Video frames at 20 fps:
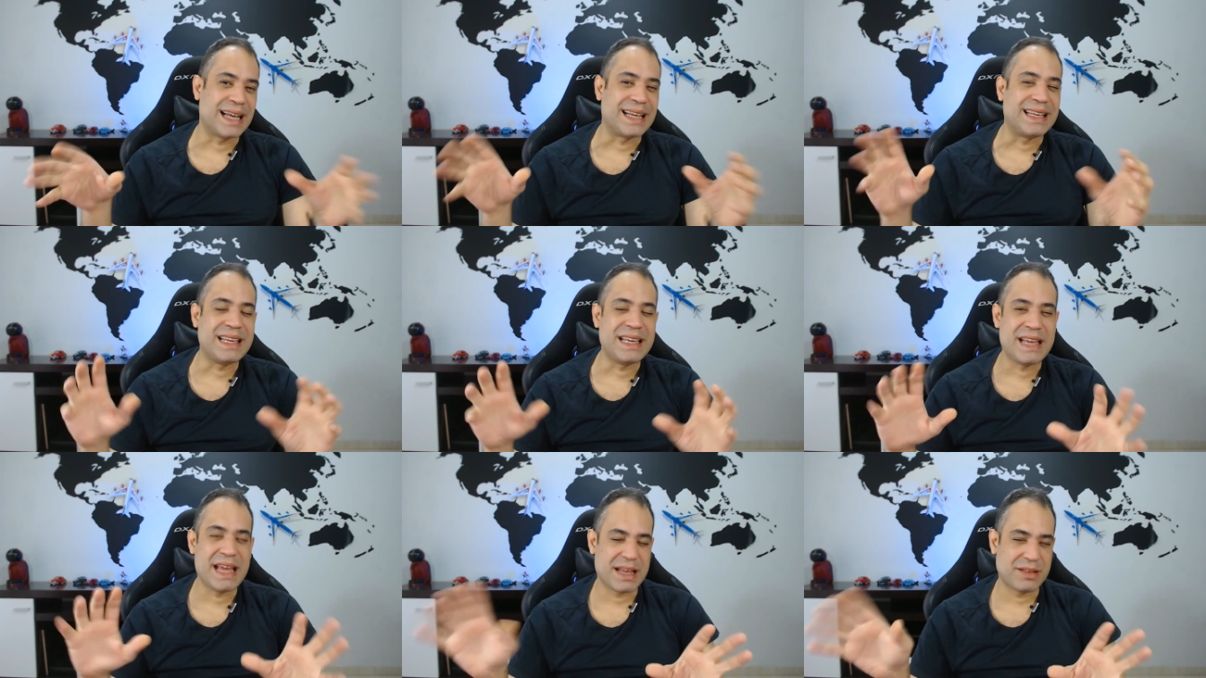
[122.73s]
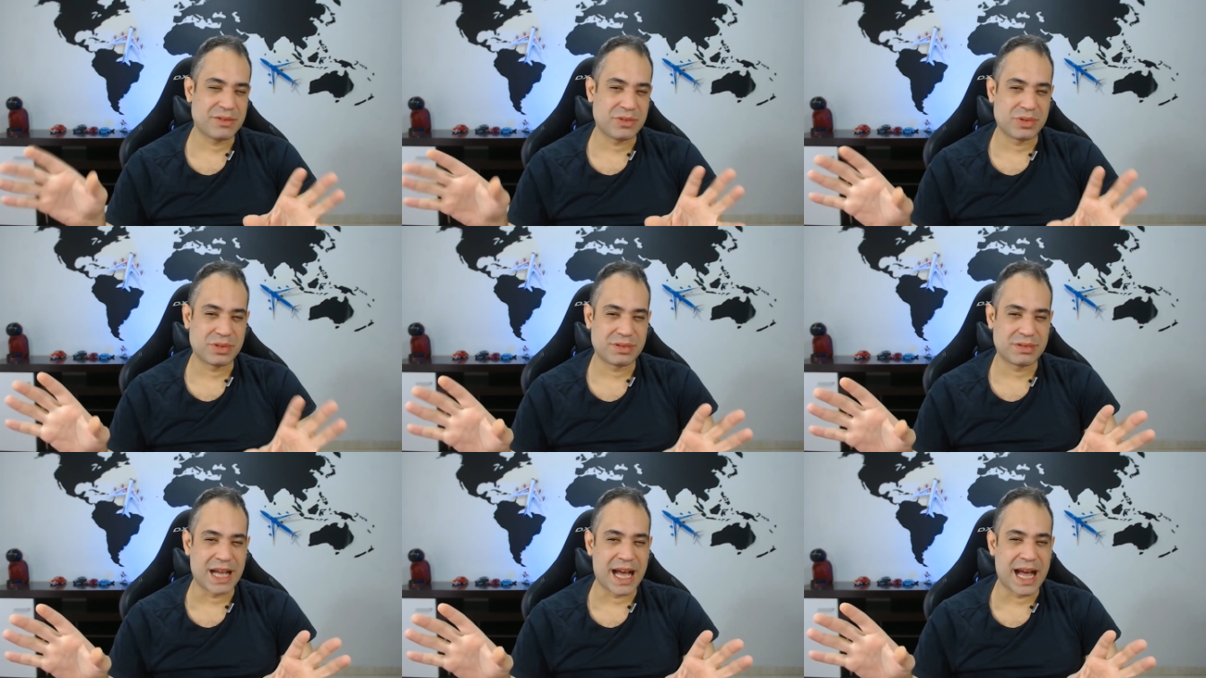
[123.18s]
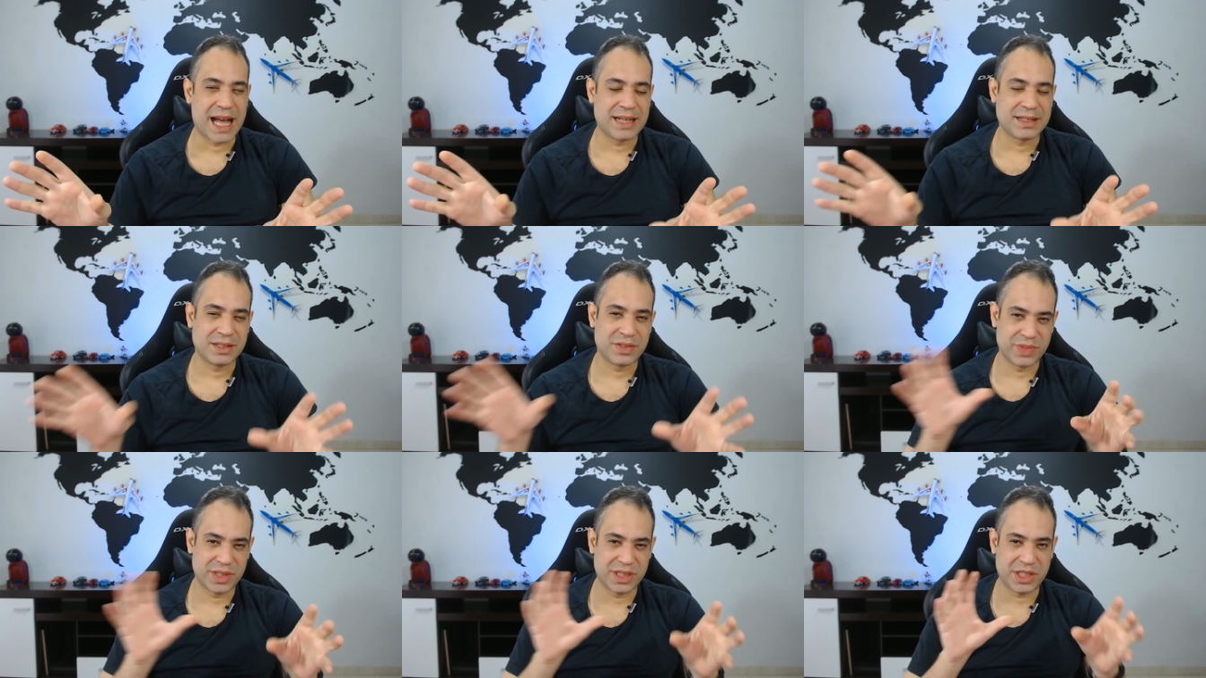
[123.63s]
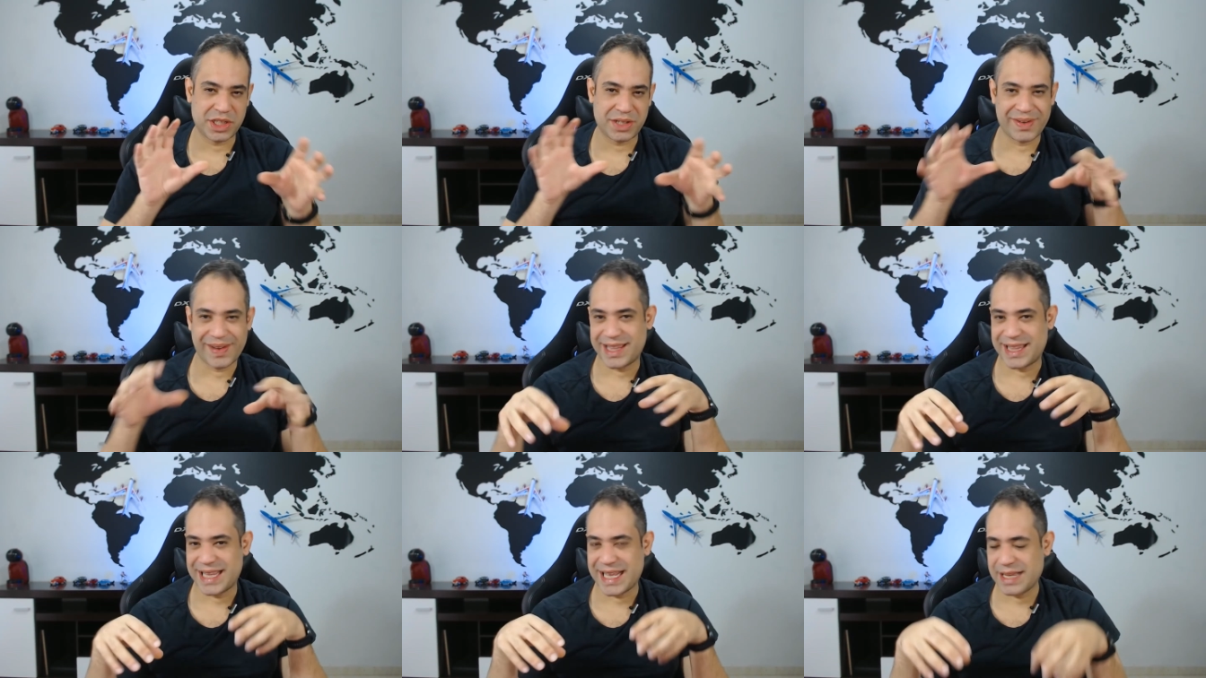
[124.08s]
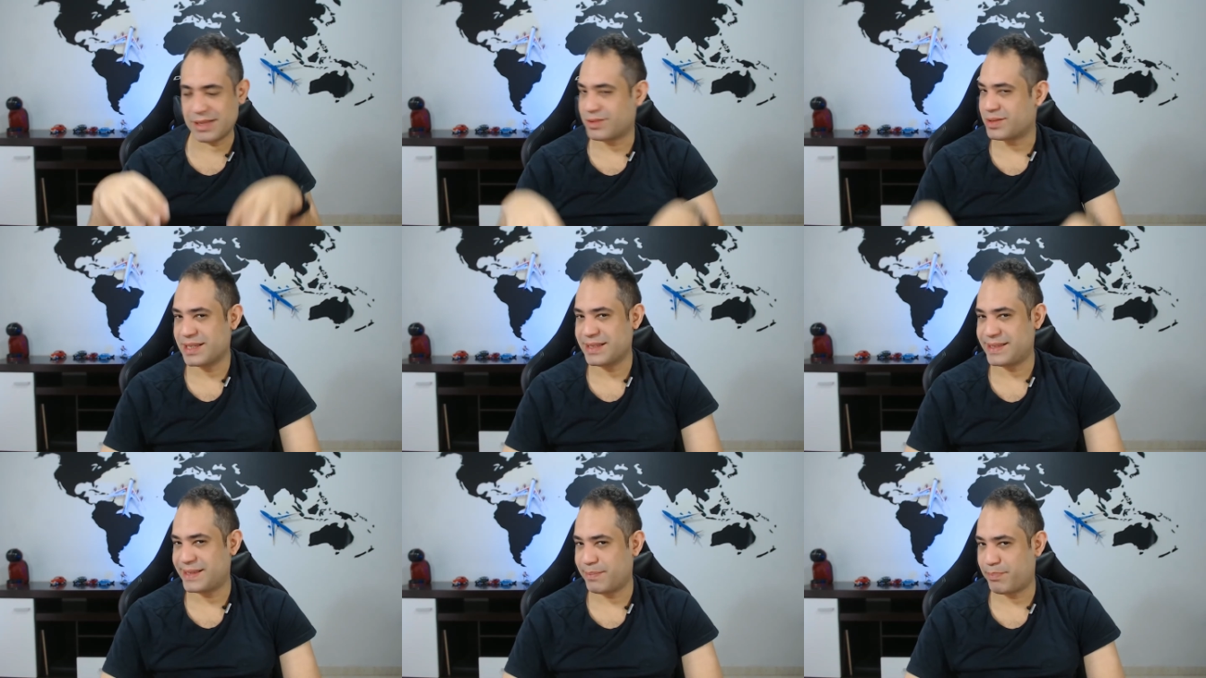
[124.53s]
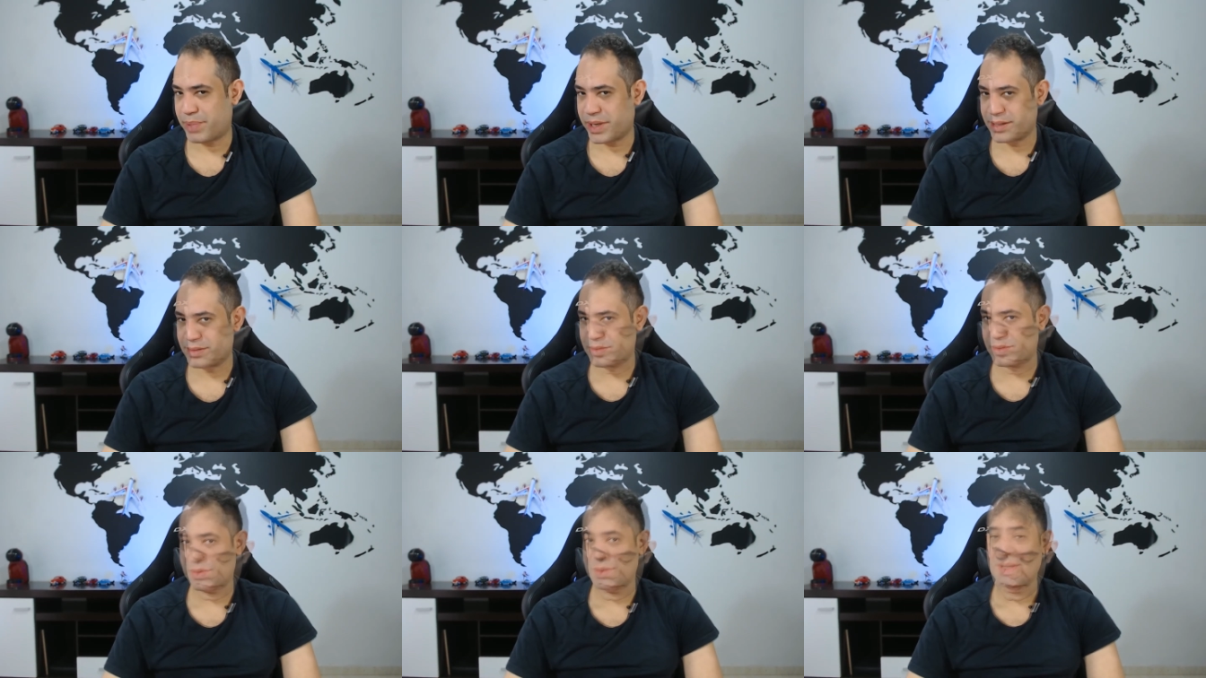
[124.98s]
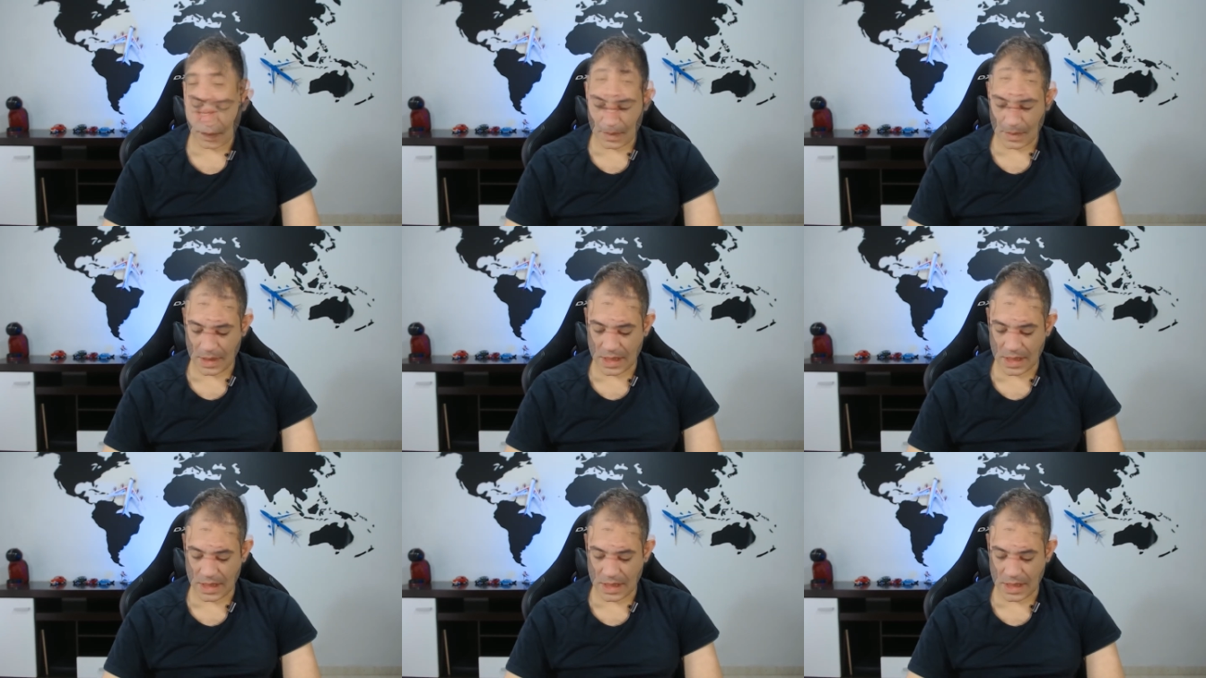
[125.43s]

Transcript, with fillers: 500, tá? Se você estiver dentro desse preço,